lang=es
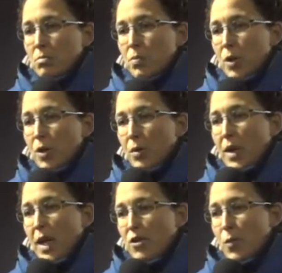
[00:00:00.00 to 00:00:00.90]
por
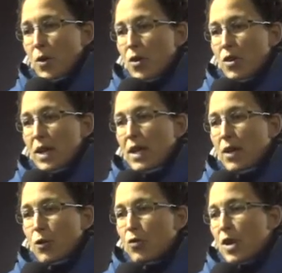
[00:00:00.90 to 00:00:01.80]
novedad supongo yo
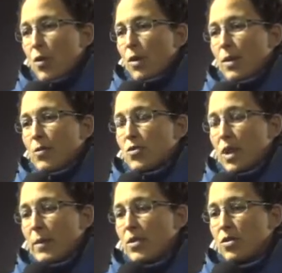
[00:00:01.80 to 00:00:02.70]
que Coruña jugamos
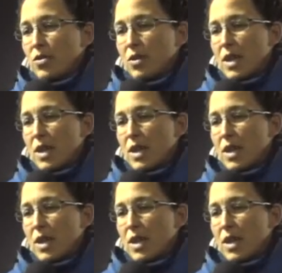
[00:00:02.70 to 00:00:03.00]
un amistoso